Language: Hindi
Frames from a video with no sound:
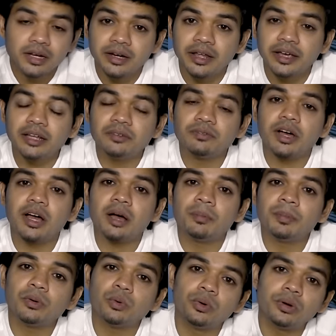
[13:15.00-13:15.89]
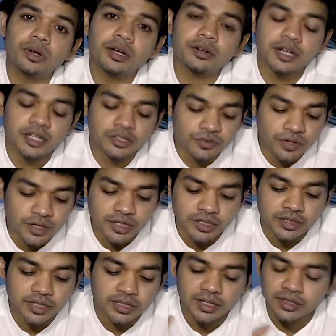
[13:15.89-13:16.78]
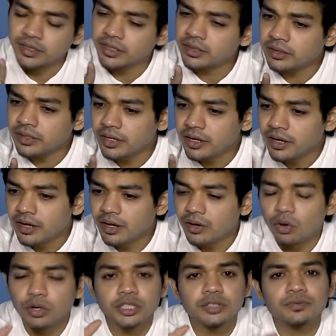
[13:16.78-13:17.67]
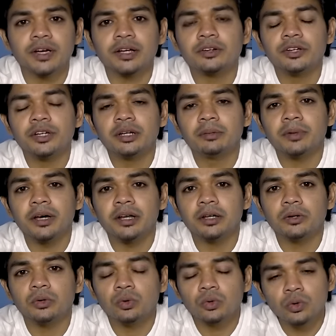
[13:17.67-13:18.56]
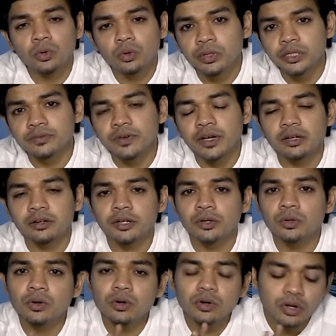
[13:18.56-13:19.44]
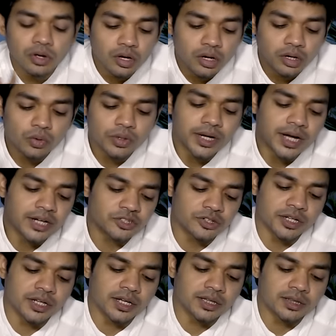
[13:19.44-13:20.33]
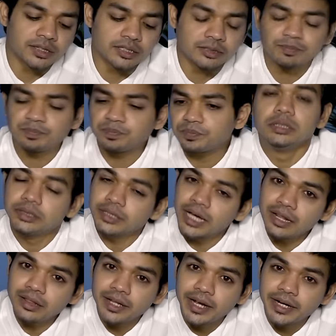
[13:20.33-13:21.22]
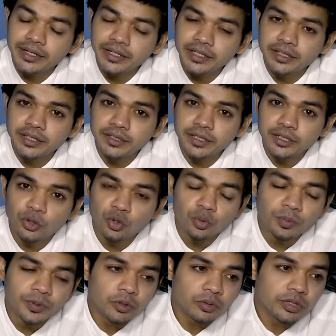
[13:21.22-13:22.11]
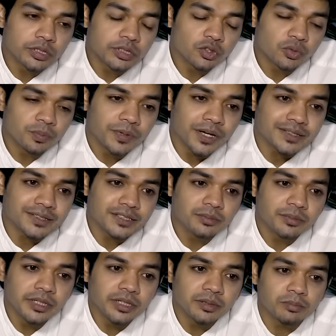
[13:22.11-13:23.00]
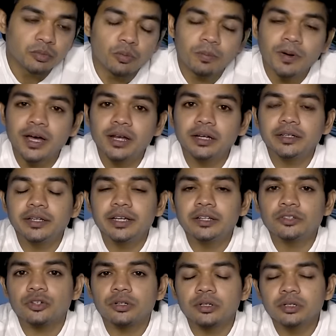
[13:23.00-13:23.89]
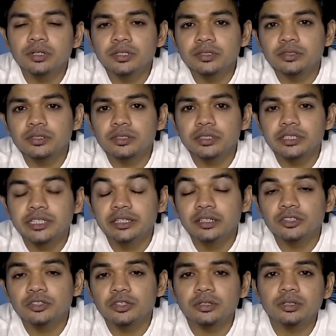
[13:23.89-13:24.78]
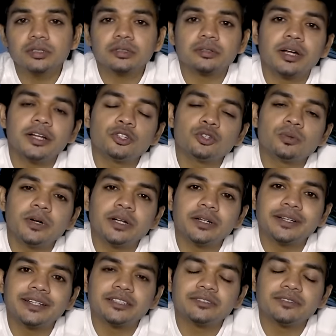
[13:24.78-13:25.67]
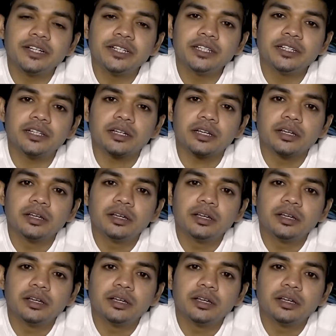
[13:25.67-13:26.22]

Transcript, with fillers: लेकिन वहाँ पे उनका ट्रांसफ़र कर दिया जाता है और इस फैक्ट्री के मालिकों को इस फैक्ट्री को कोई आँच नहीं आती है साल 1982 में उन्नीस में भोपाल के एक जर्नलिस्ट सीनियर जर्नलिस्ट राजकुमार केसवानी ने